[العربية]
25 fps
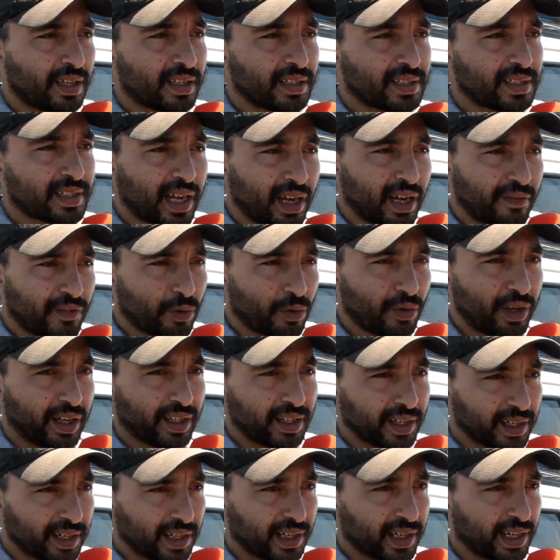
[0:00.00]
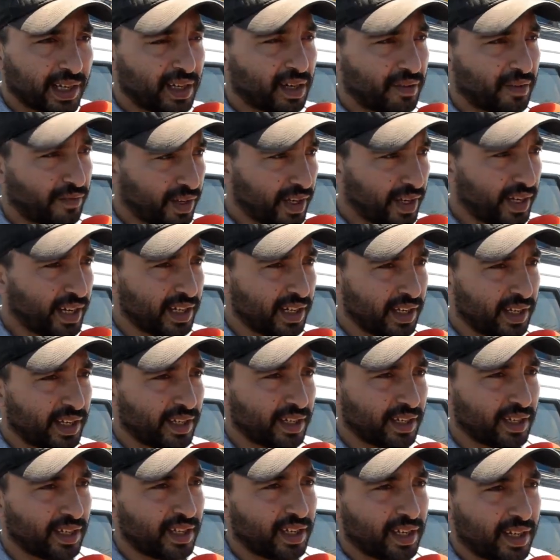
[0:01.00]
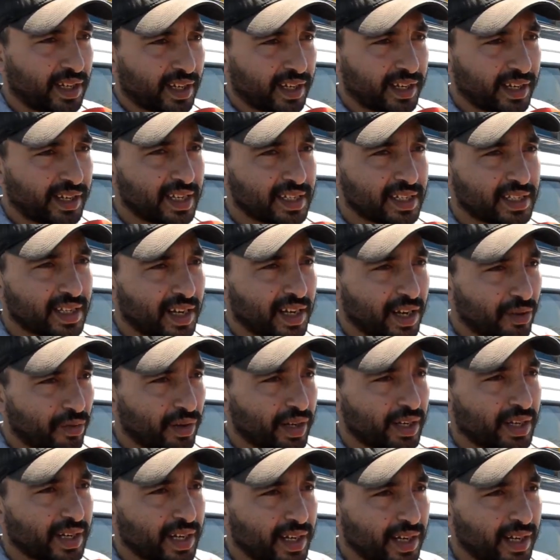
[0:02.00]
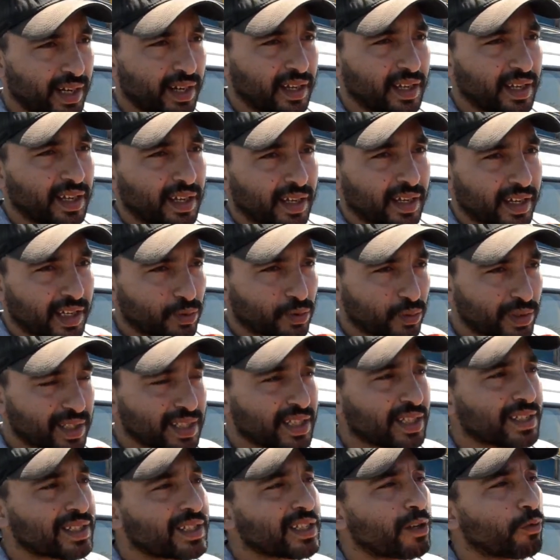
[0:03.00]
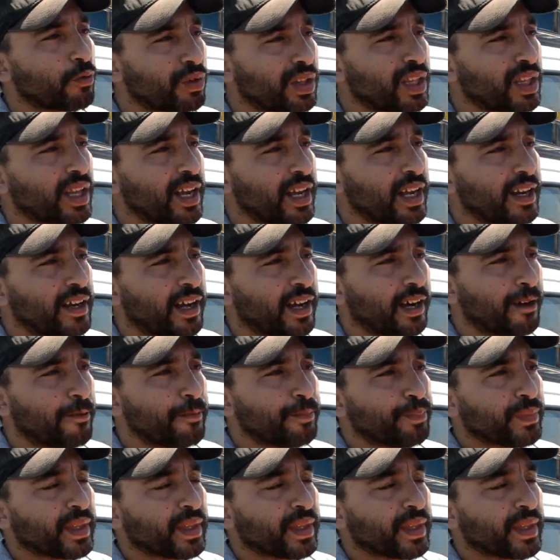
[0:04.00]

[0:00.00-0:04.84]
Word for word: الصحافه الواحده الواحده اللي لقينا فيها حاليا النزاهه وانها كتوصل الصوت ديالنا